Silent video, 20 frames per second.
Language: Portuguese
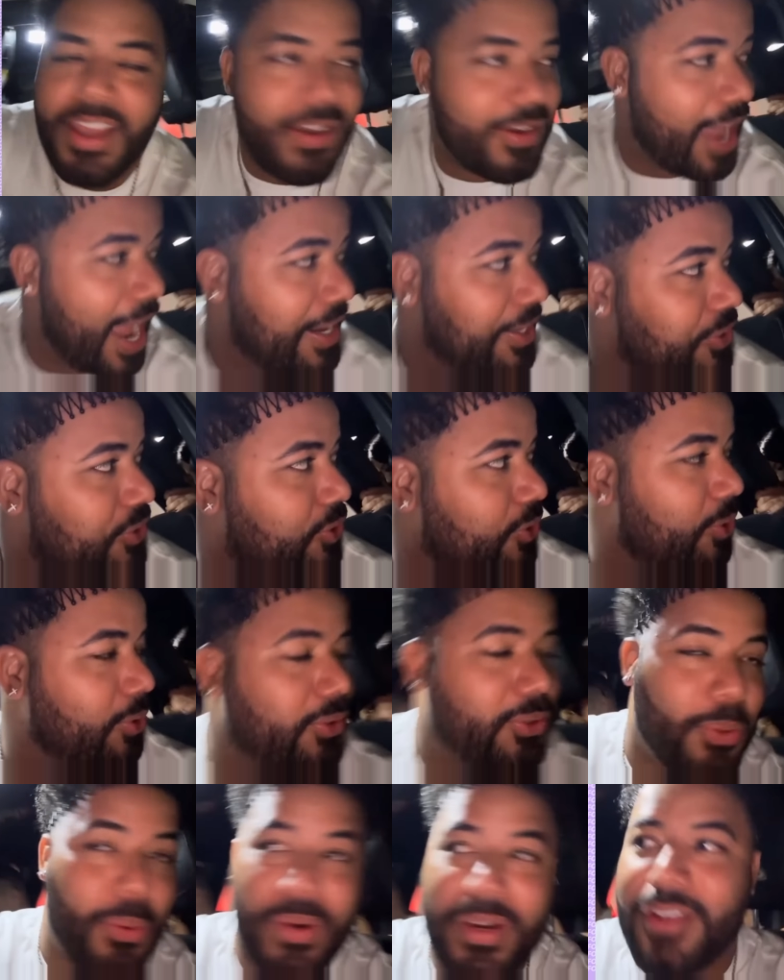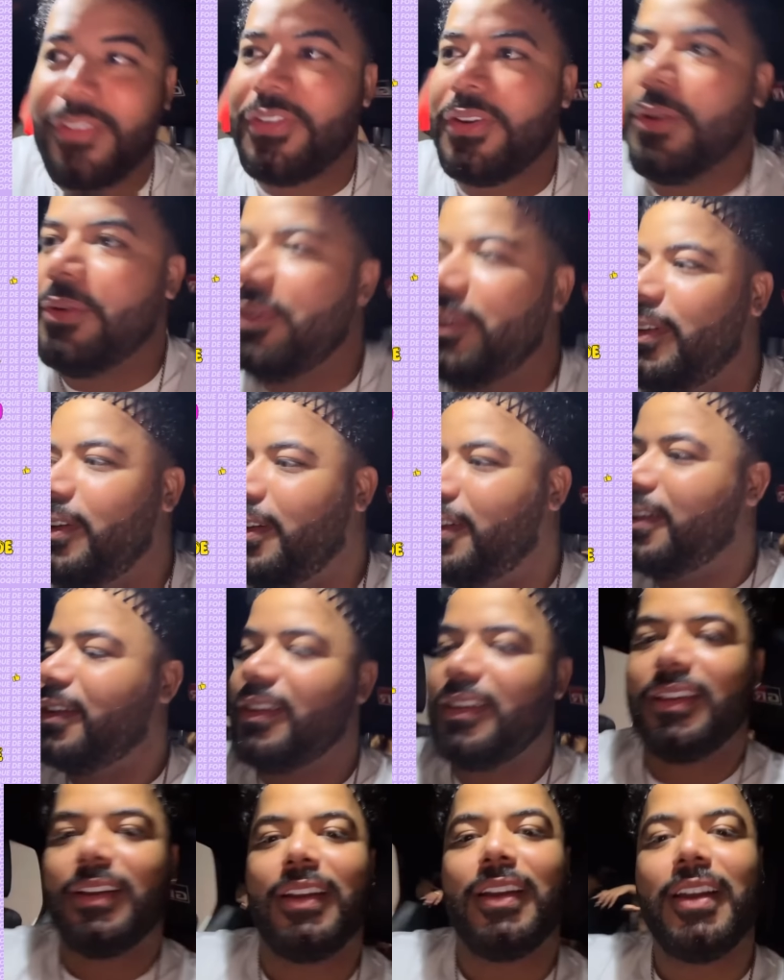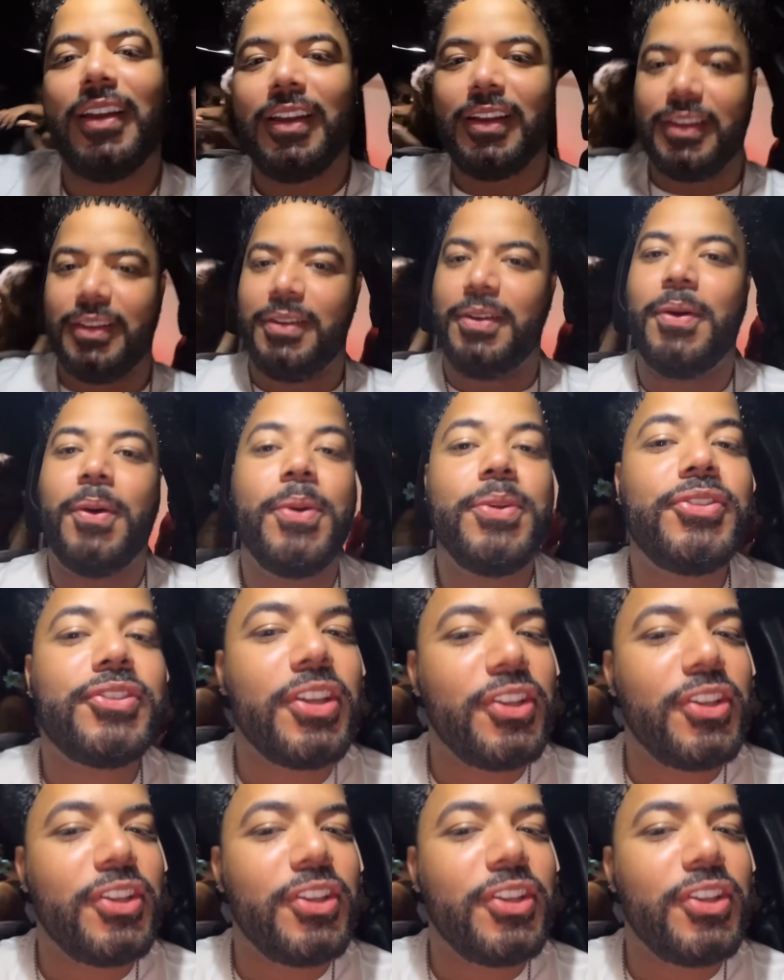Quero estrutura, viu? Hoje